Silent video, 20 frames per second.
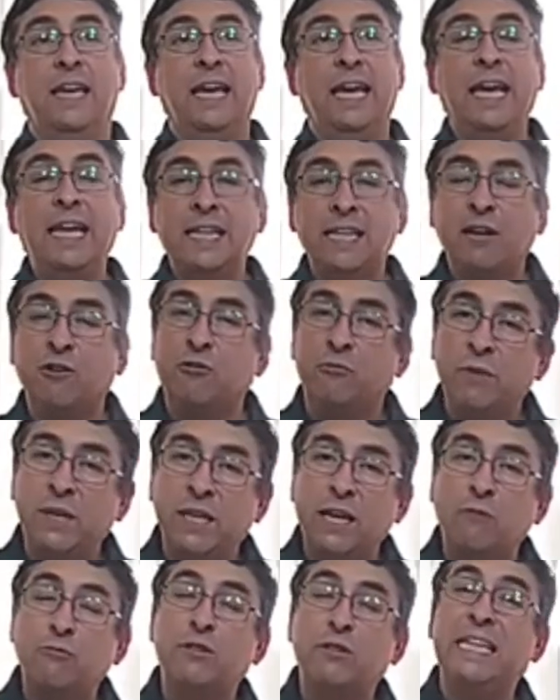¿Esta
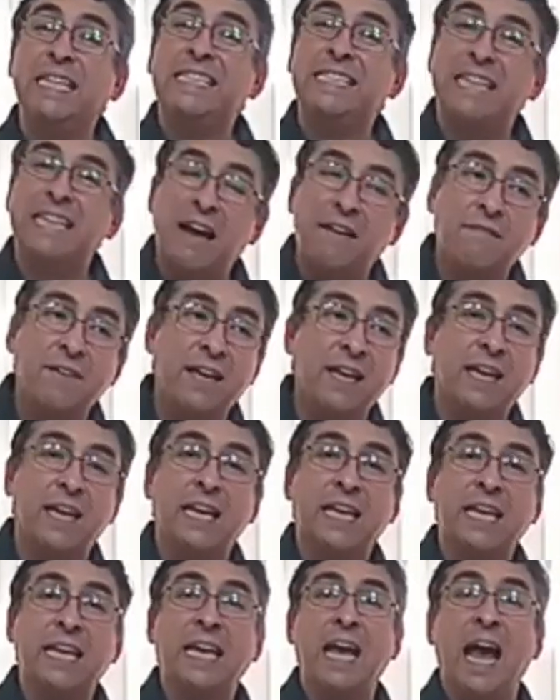comida usted sabe
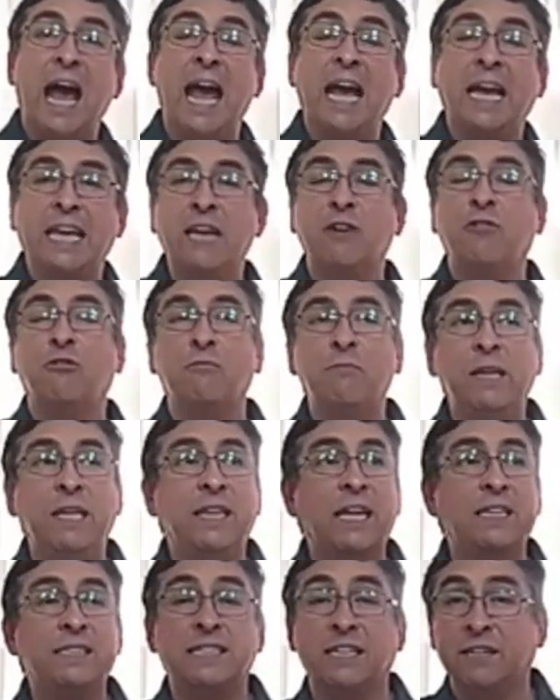a qué
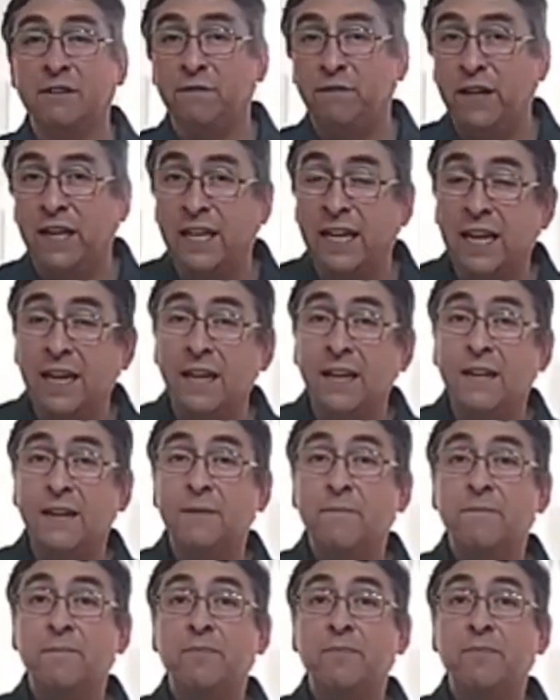comida se refiere?